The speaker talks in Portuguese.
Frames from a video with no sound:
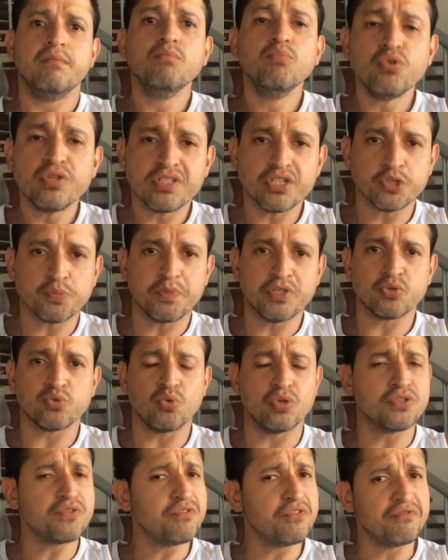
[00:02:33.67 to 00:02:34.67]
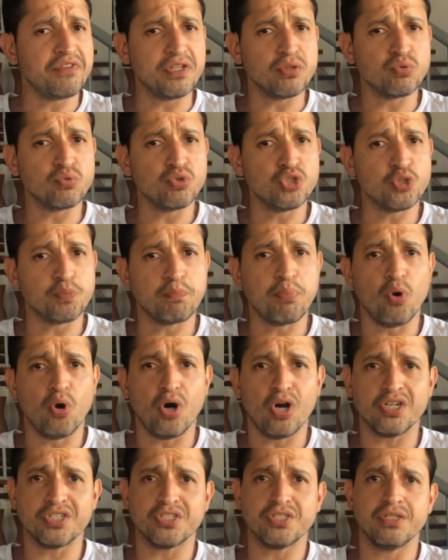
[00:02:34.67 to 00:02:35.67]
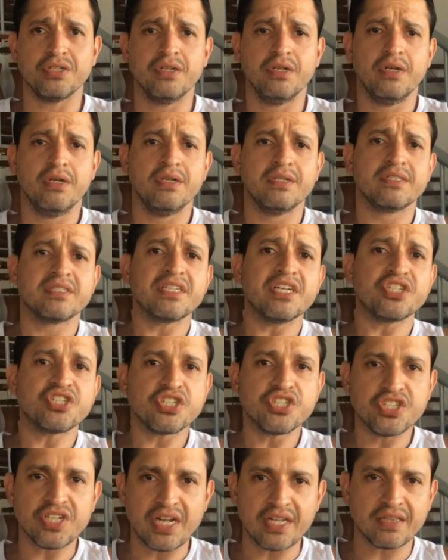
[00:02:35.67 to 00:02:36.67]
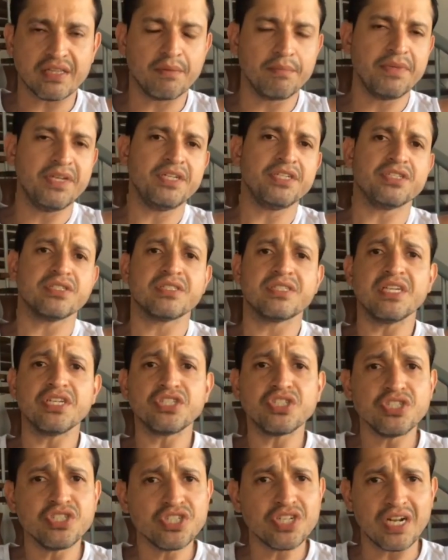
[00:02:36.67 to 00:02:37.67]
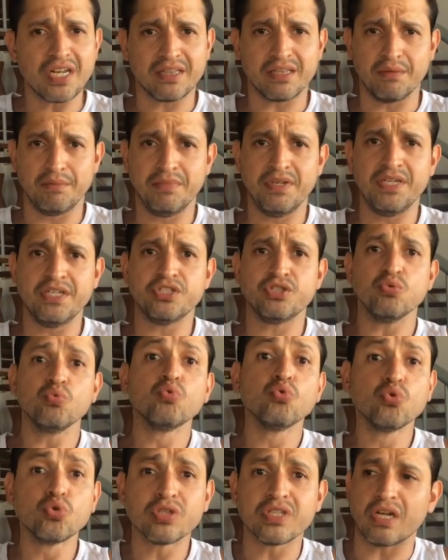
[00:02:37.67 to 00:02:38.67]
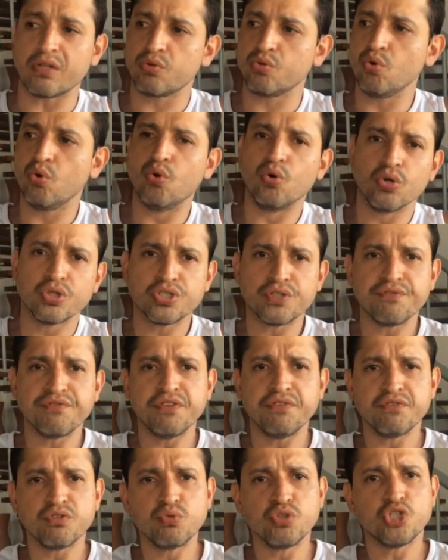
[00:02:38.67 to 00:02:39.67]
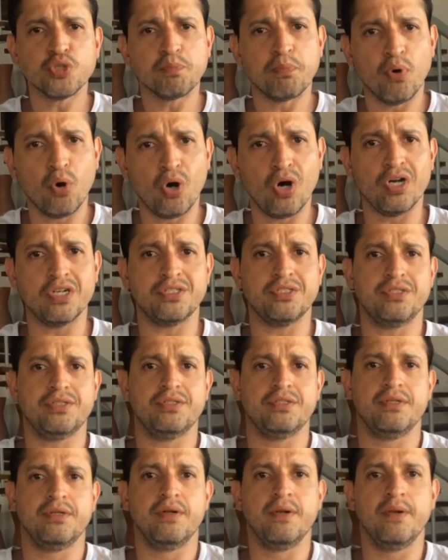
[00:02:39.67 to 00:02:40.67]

muitas pessoas vivendo do esporte, seja diretamente, seja indiretamente. O lutador hoje vive do esporte.